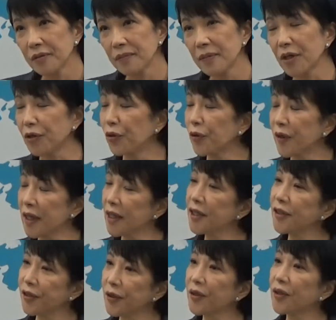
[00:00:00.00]
うん、まあ、4年
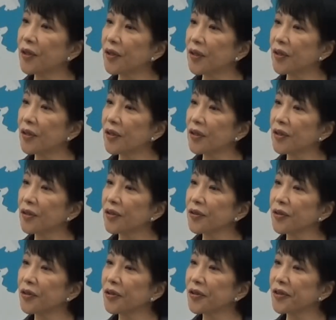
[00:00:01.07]
以上こ
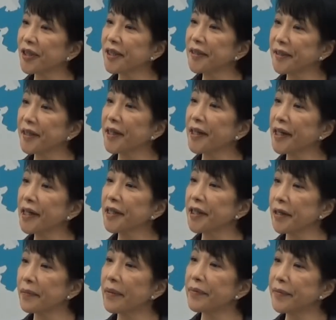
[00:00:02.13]
の申請があっ
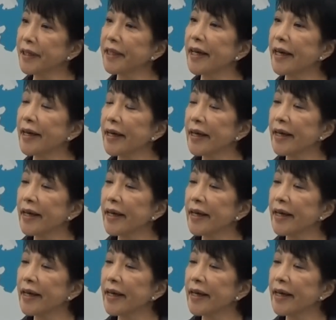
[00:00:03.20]
たままで、